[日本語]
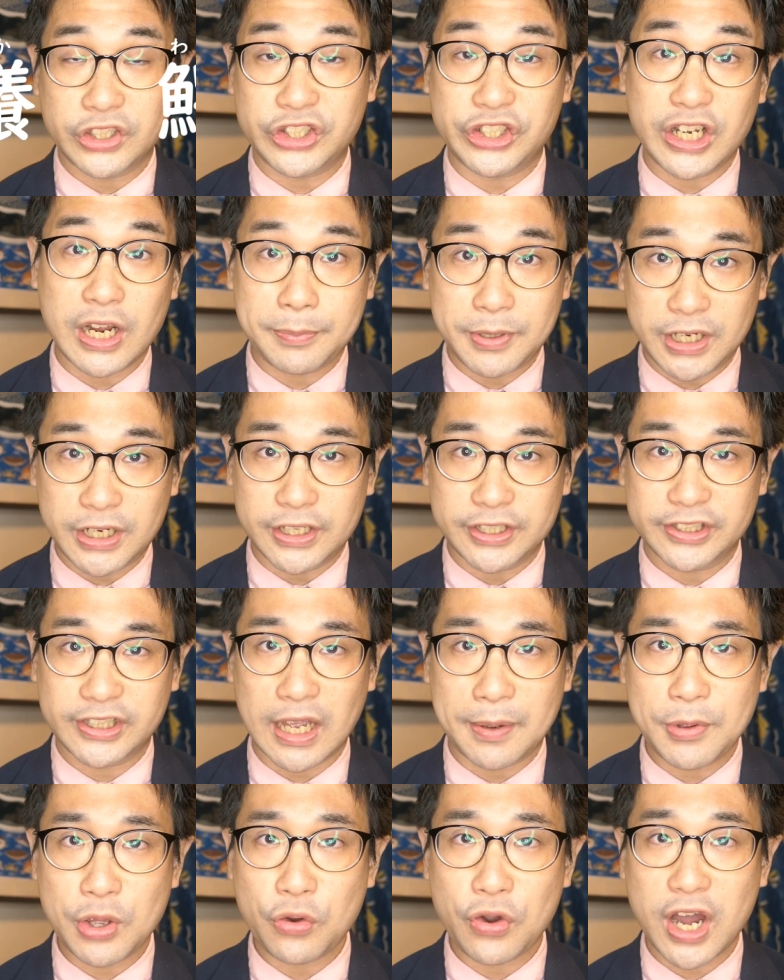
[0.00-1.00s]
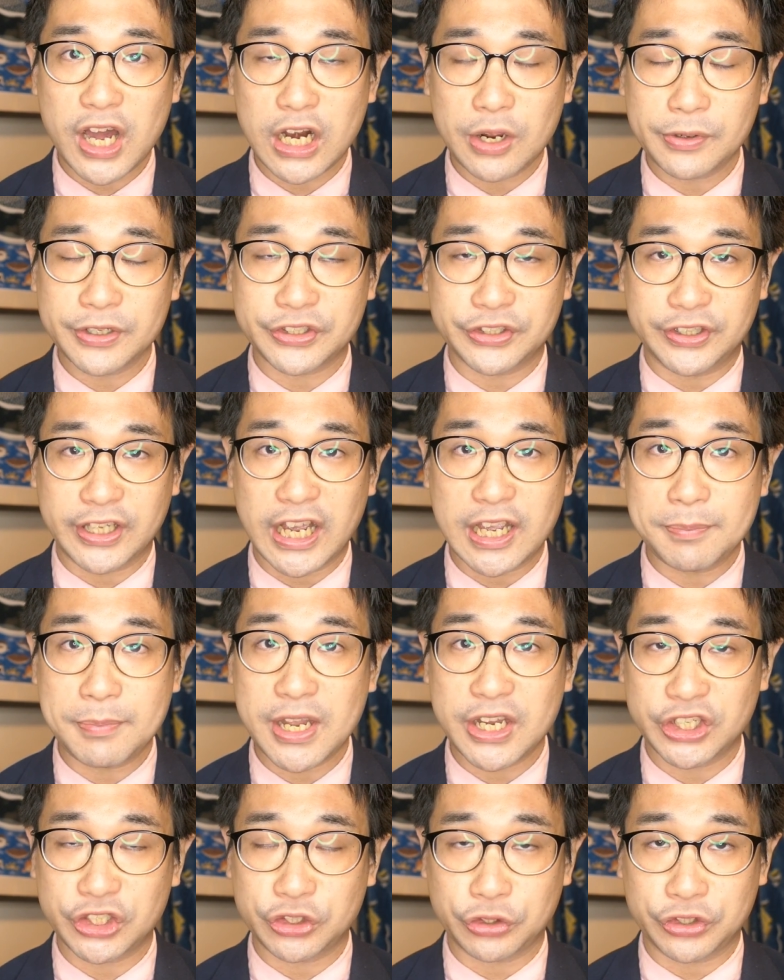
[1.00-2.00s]
ちなみにサメを表す代
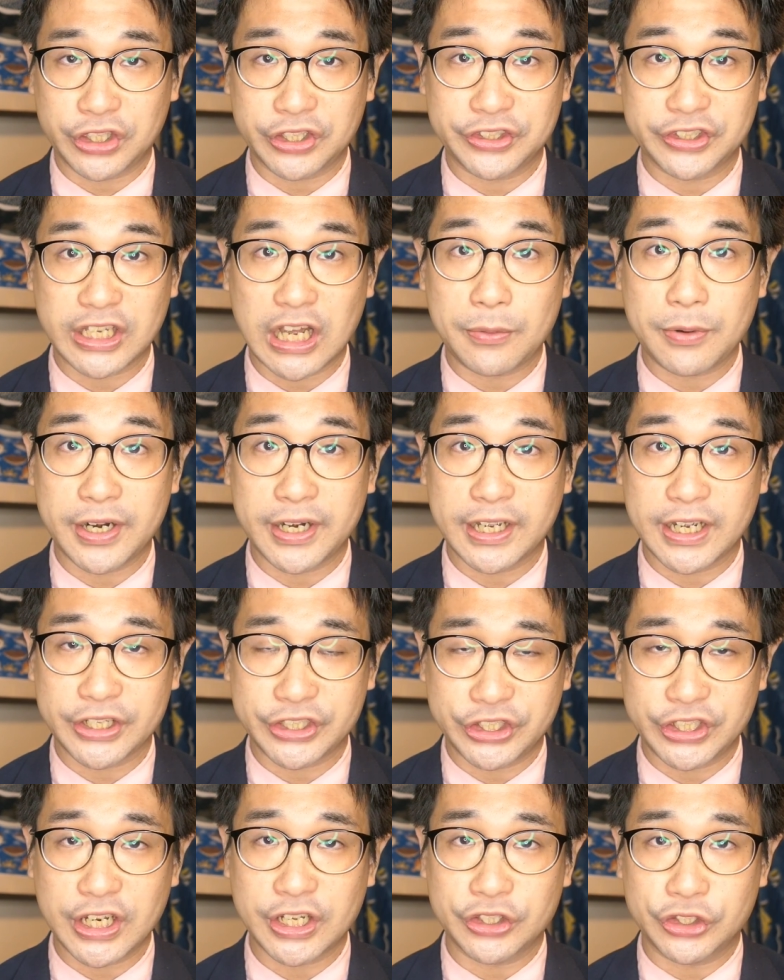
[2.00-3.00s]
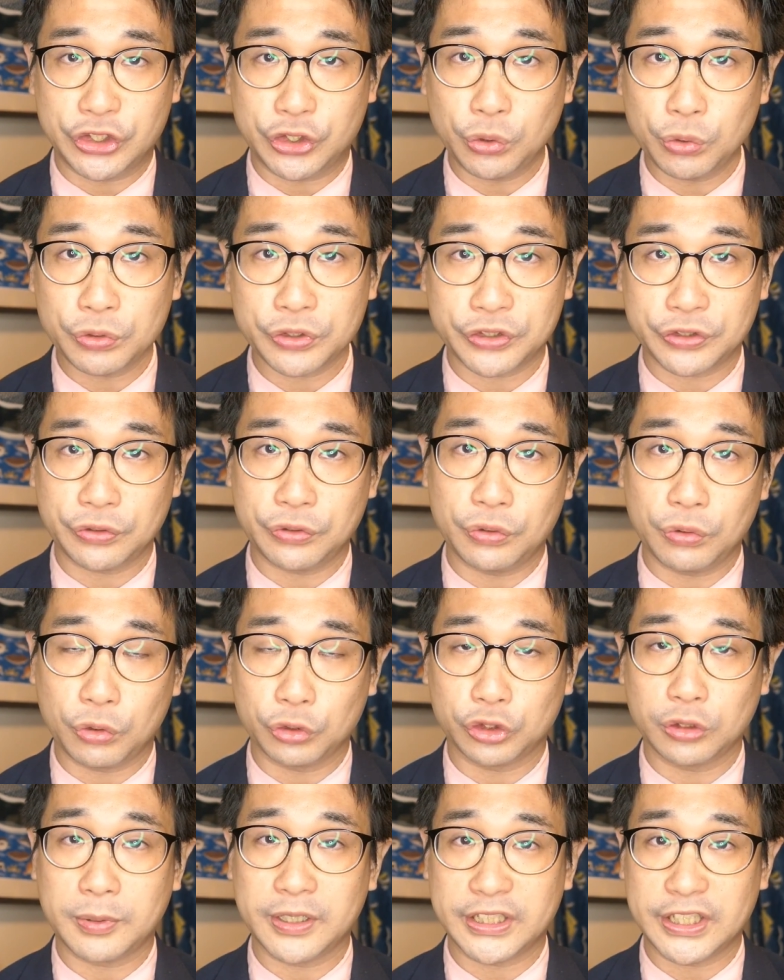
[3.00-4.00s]
名詞として使われがちなジョーズという
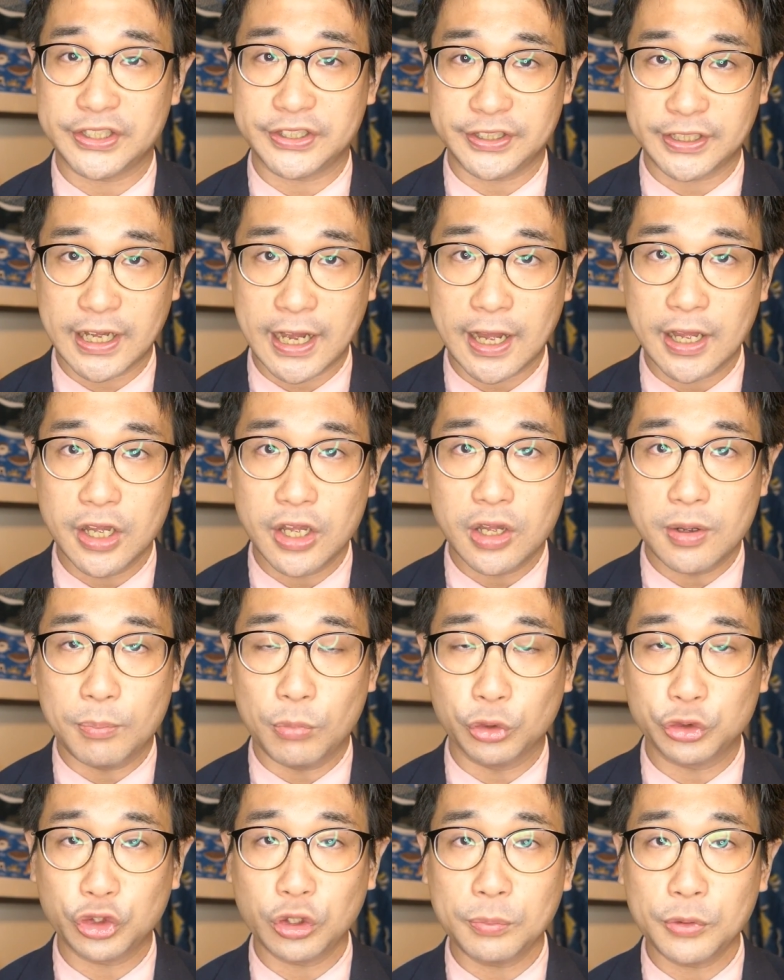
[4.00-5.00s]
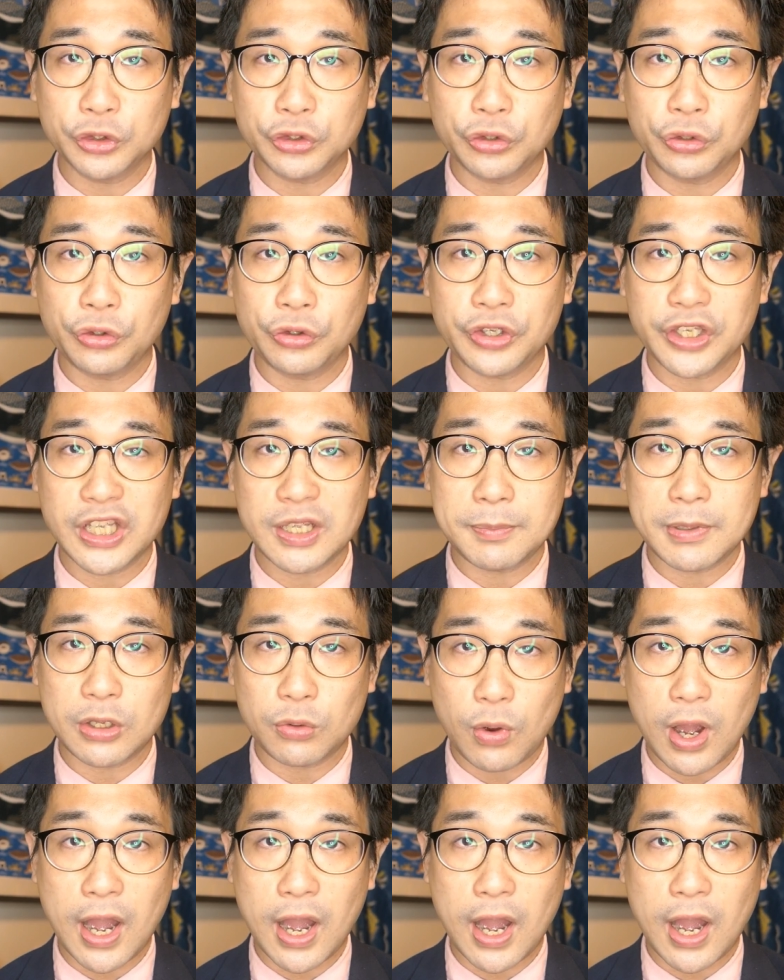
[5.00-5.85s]
言葉ですが、もともとの意味